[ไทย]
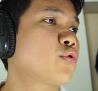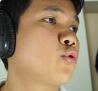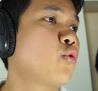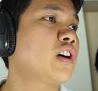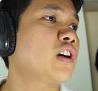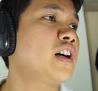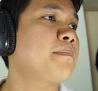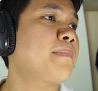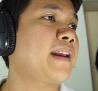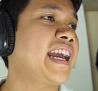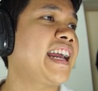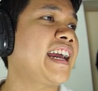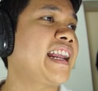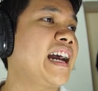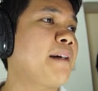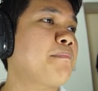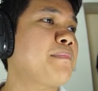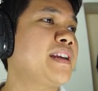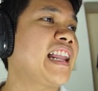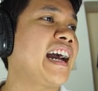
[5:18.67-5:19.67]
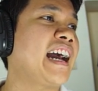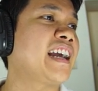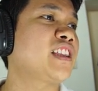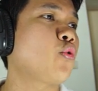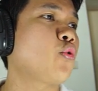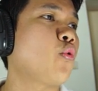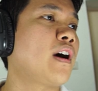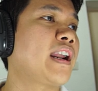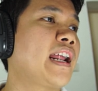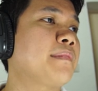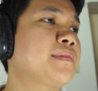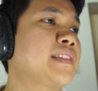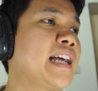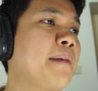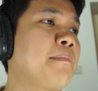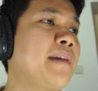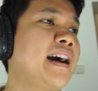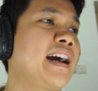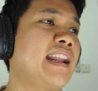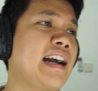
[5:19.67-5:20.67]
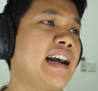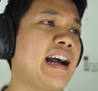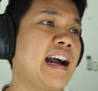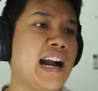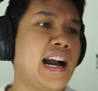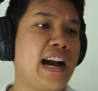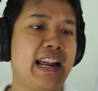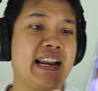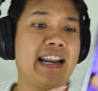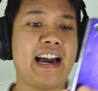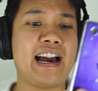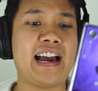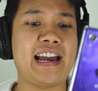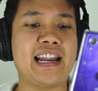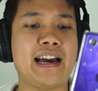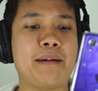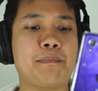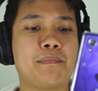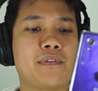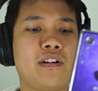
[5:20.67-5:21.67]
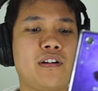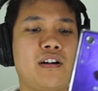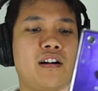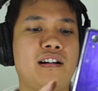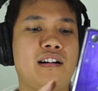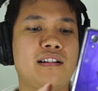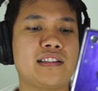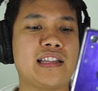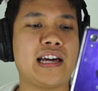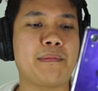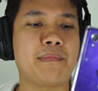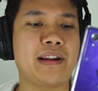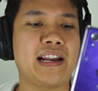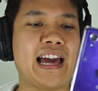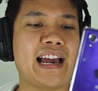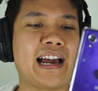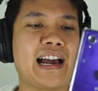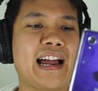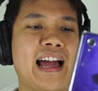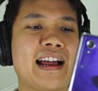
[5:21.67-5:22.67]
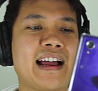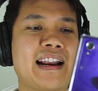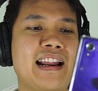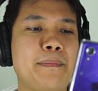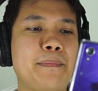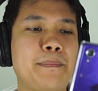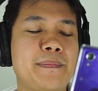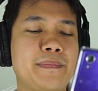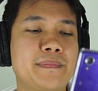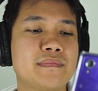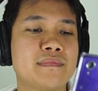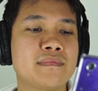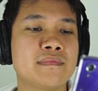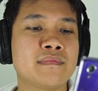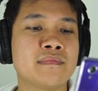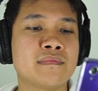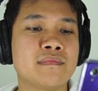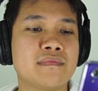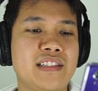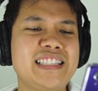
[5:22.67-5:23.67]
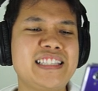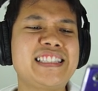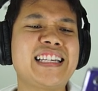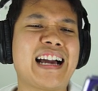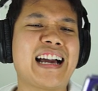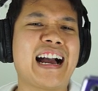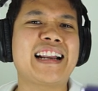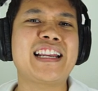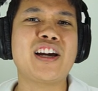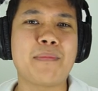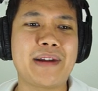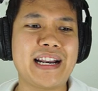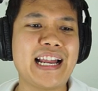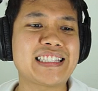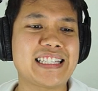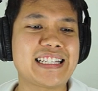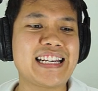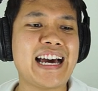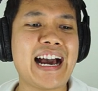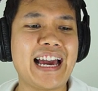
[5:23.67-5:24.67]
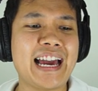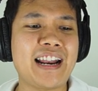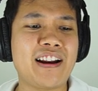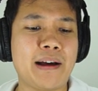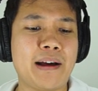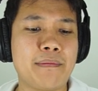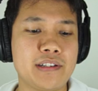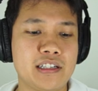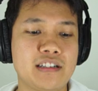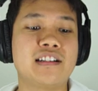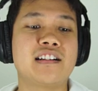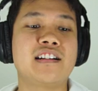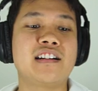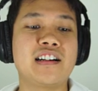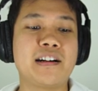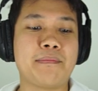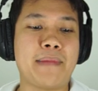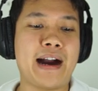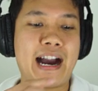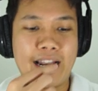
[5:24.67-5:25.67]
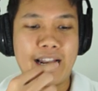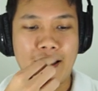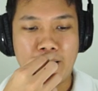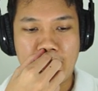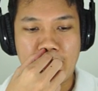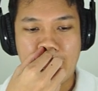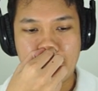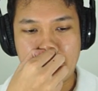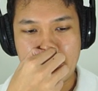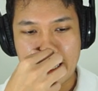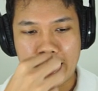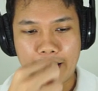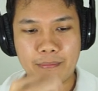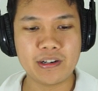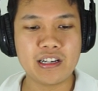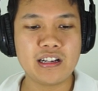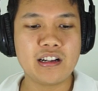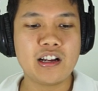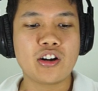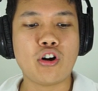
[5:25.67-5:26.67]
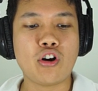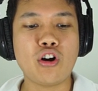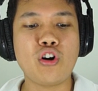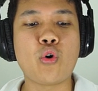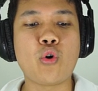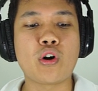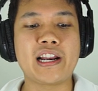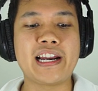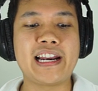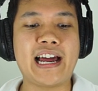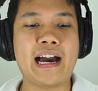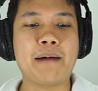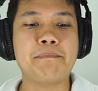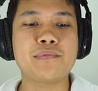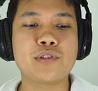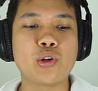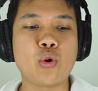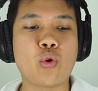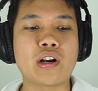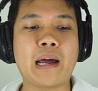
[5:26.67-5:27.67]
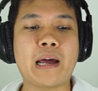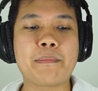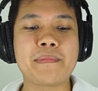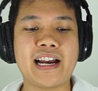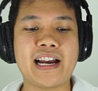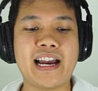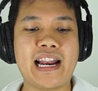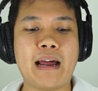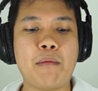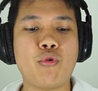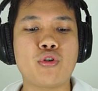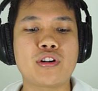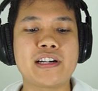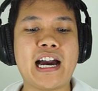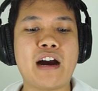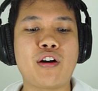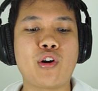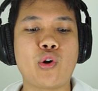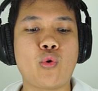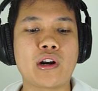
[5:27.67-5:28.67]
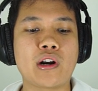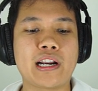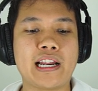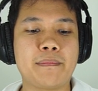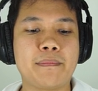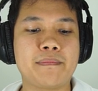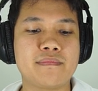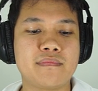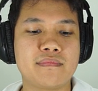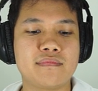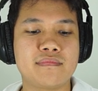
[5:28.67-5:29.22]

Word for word: Google Play นะครับมีหลายตัวนะครับสามารถอ่านได้นะครับก็ไปหลายครั้งนะครับที่จริงครั้งเดียวมันน่าจะได้นะครับมาแล้วคราวนี้นะครับก็โหลดเลยนะครับโหลดทำยังไงนะครับกดดาวน์โหลดนะครับ